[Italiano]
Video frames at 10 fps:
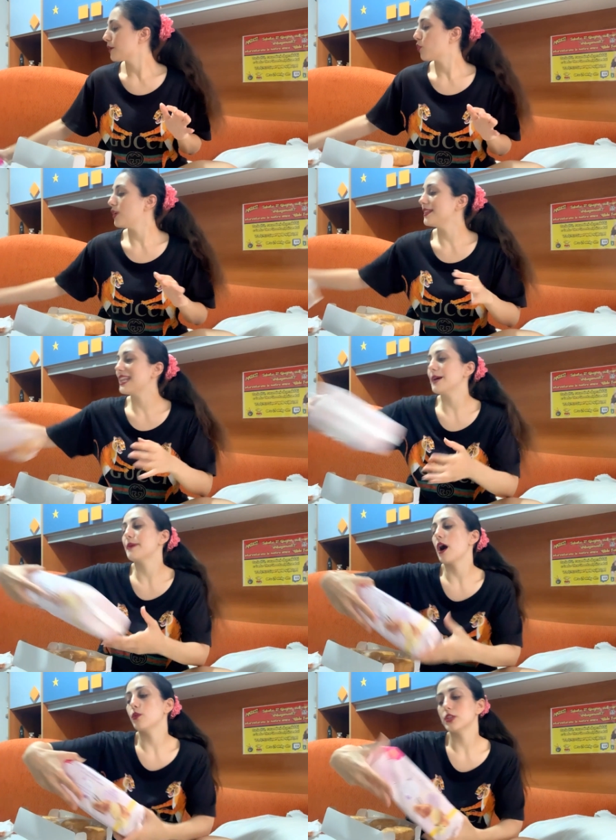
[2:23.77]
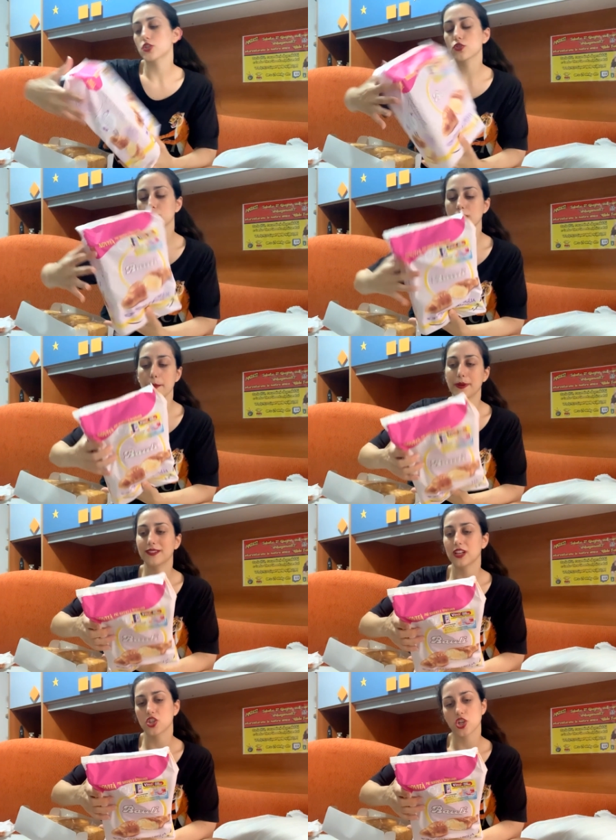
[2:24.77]
Quelli della Bauli sono sempre
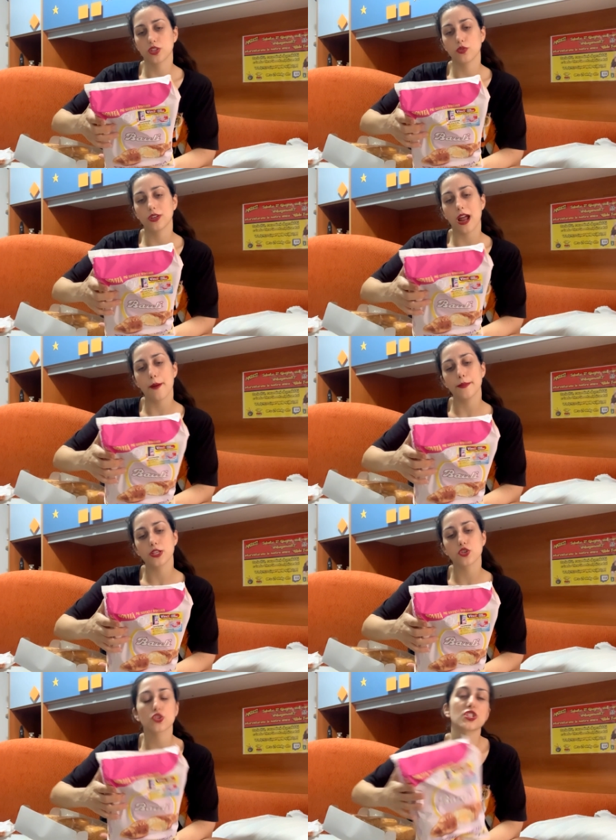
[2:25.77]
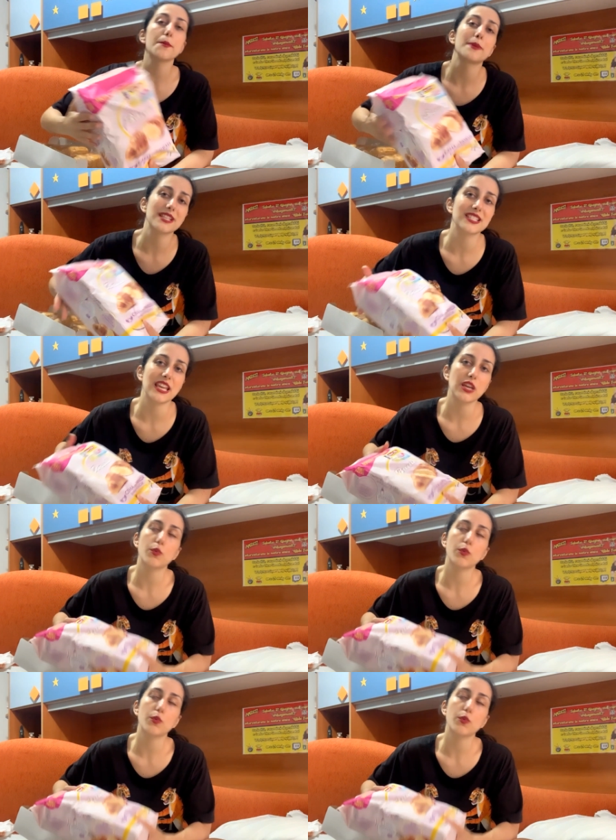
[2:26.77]
300 grammi, sono sempre 6,